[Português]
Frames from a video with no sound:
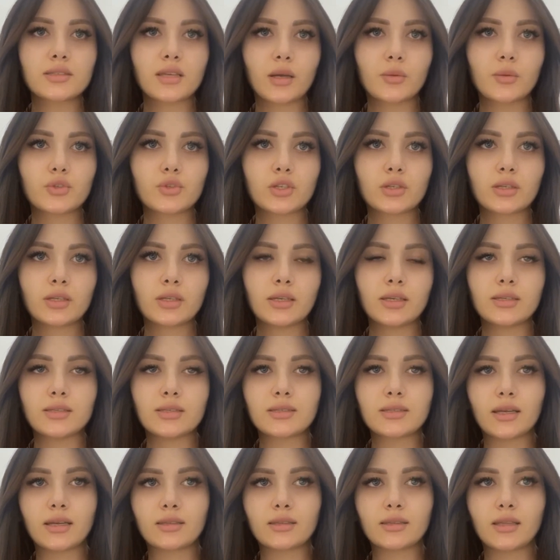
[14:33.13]
A única
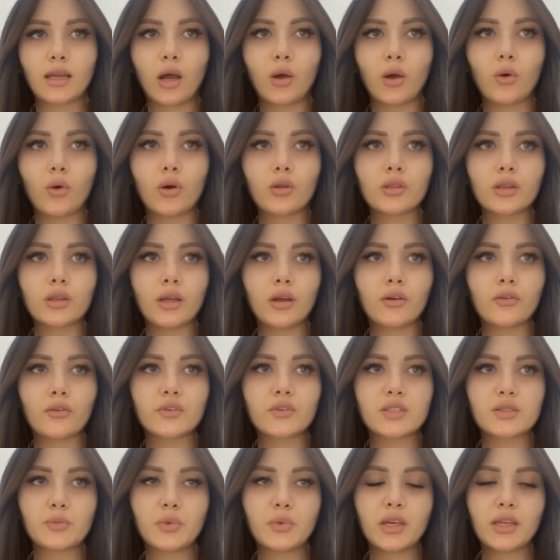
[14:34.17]
exceção é que agora o
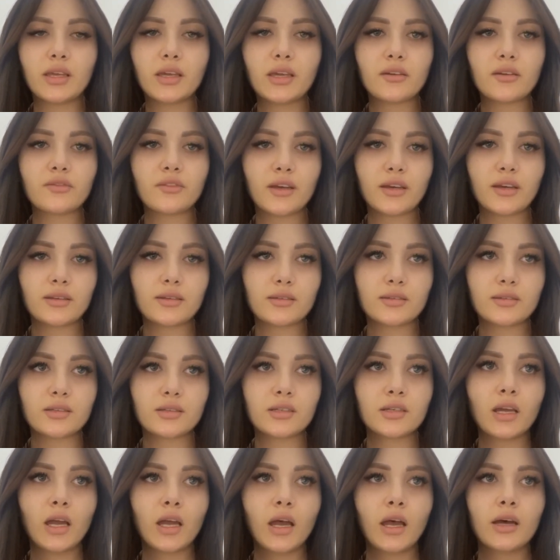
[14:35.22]
editor de
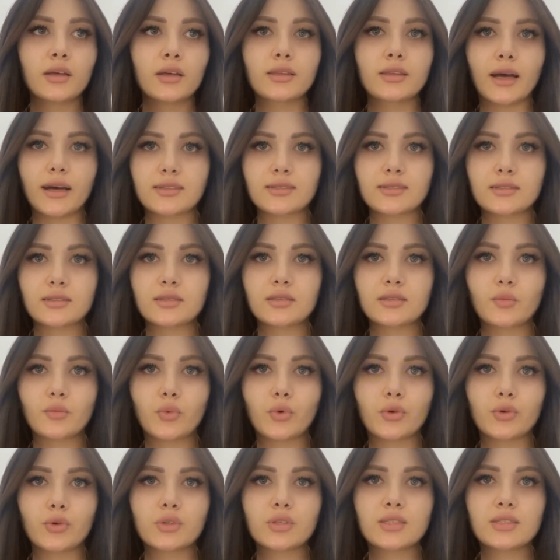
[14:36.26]
PDF do OnlyOffice não
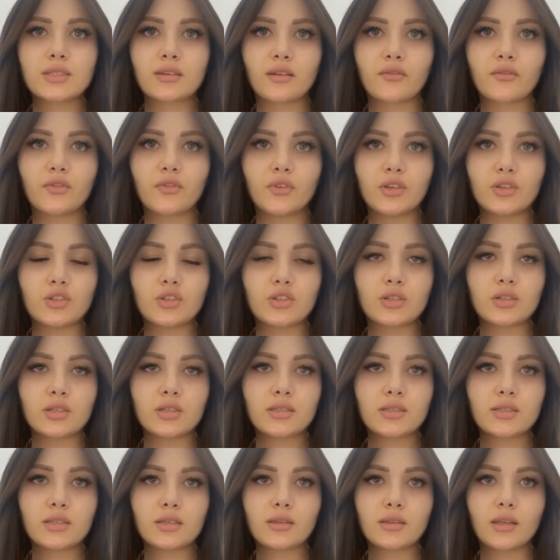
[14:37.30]
suporta alguns
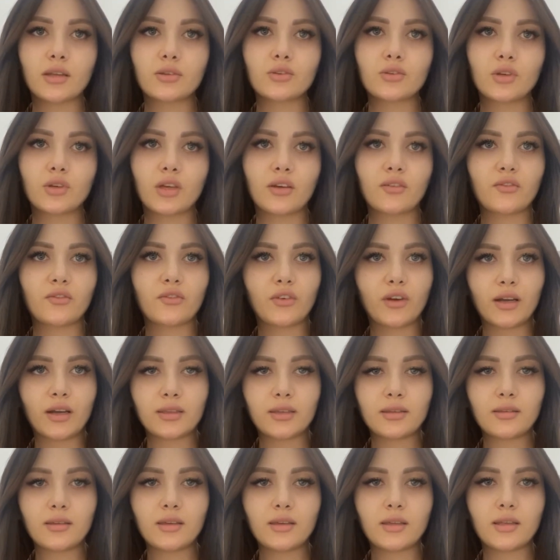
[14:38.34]
recursos que você pode
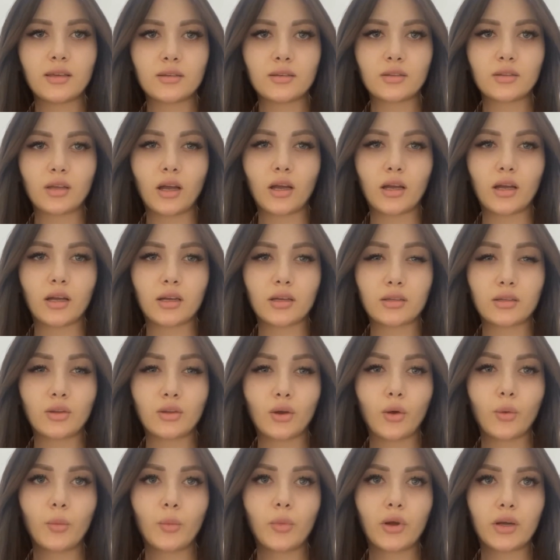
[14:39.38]
encontrar no Adobe
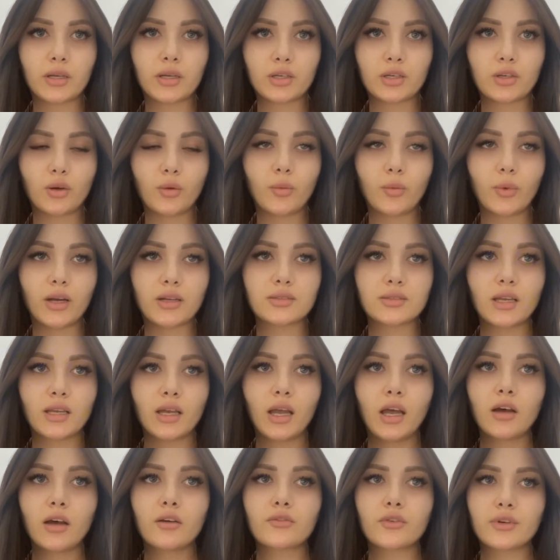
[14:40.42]
Acrobat, por
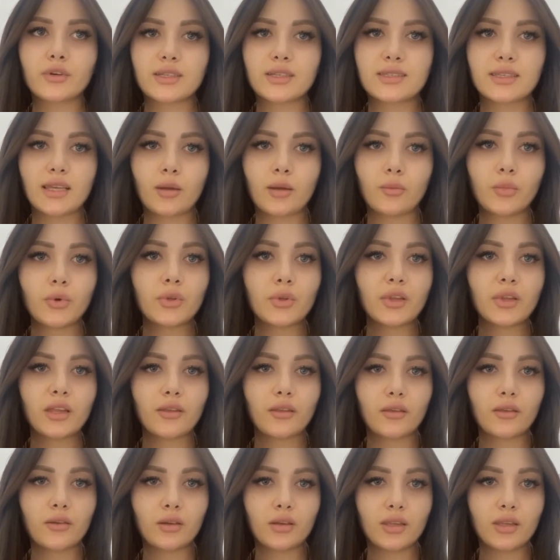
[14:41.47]
exemplo, objetos
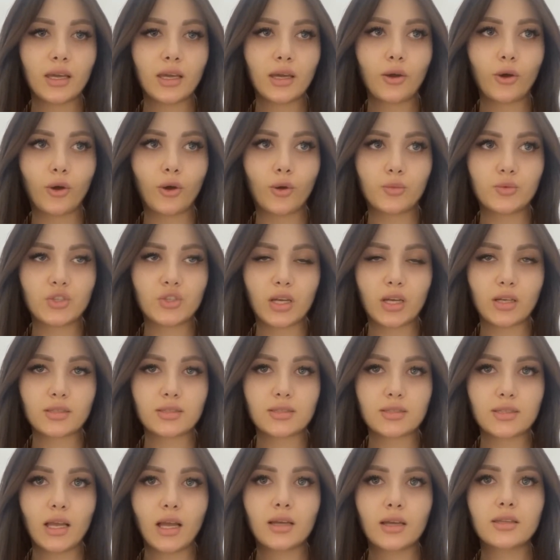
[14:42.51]
3D.
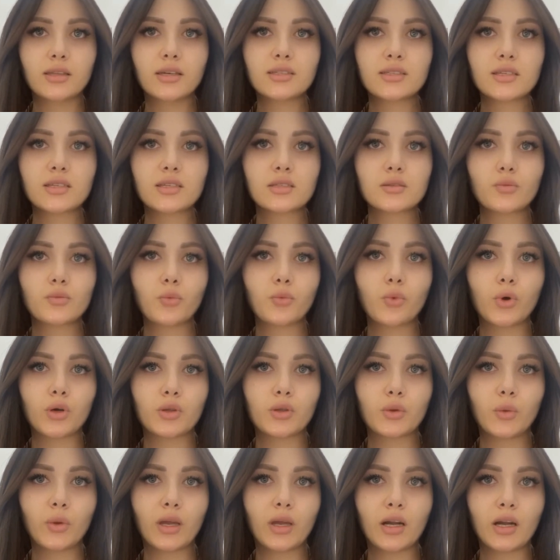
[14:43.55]
Isso é o que
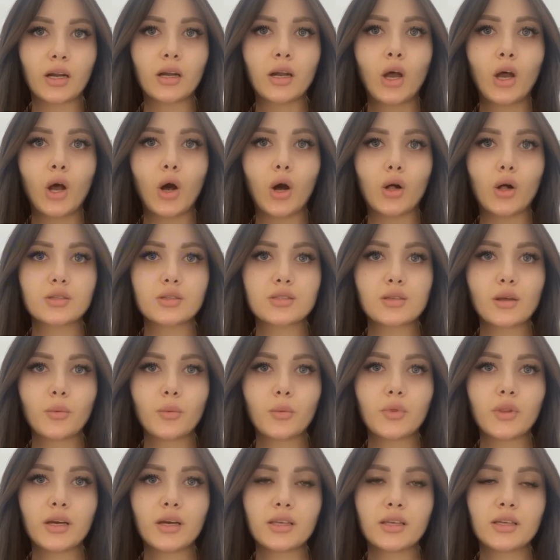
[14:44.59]
também planejamos
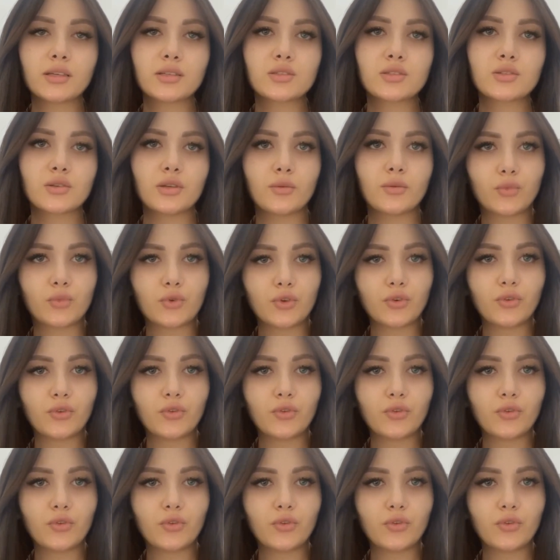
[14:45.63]
melhorar no futuro.